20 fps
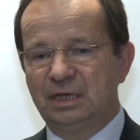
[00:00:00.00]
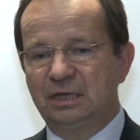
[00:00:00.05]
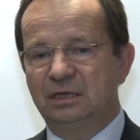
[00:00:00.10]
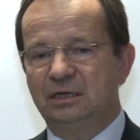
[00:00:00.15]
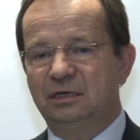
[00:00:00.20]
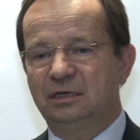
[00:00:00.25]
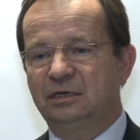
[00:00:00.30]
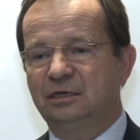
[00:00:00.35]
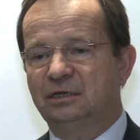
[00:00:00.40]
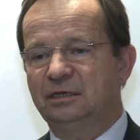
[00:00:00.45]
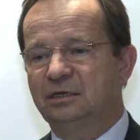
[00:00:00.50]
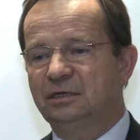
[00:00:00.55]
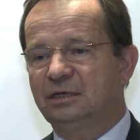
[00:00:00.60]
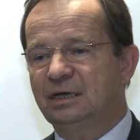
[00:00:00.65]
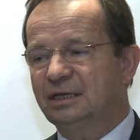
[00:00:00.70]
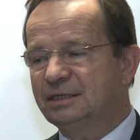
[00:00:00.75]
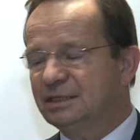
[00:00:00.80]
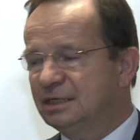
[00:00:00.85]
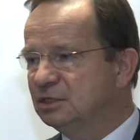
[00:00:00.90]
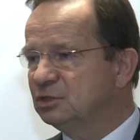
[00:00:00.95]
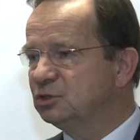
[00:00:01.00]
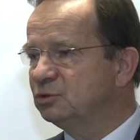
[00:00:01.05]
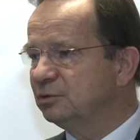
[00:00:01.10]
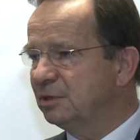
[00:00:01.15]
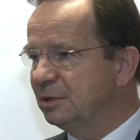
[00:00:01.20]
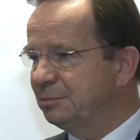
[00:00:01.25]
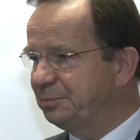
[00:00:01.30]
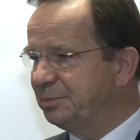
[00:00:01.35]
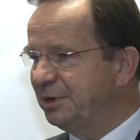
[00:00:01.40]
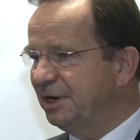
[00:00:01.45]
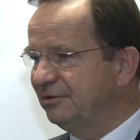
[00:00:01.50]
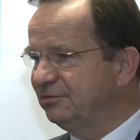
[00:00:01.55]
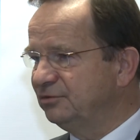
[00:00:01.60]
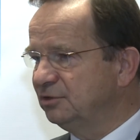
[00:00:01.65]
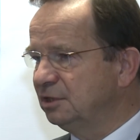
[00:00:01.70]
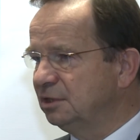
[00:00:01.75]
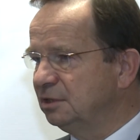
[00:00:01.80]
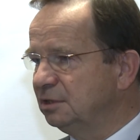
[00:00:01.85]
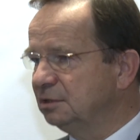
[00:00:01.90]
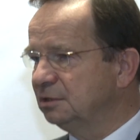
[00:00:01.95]
E, Analizujemy
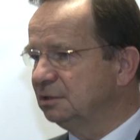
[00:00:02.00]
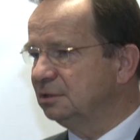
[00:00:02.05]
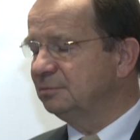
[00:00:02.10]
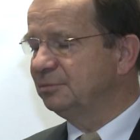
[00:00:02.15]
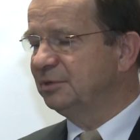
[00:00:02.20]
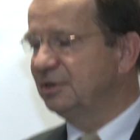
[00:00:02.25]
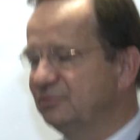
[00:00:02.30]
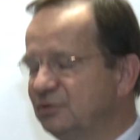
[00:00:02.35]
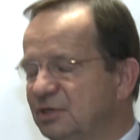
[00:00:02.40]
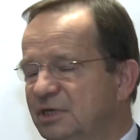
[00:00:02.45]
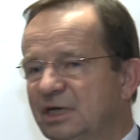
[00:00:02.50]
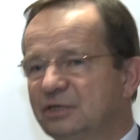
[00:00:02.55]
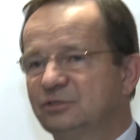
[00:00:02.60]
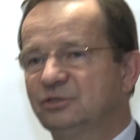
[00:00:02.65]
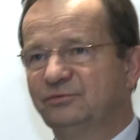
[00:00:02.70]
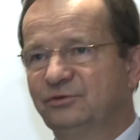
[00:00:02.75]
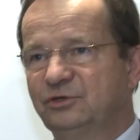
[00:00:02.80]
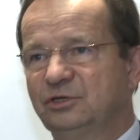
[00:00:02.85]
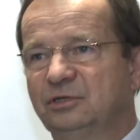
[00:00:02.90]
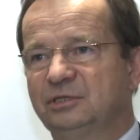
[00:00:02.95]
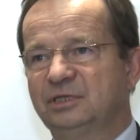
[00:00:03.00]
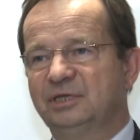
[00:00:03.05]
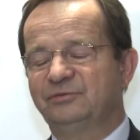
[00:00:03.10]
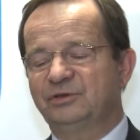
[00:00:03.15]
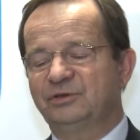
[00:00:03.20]
prawnie, e, prawda, jak to wygląda, w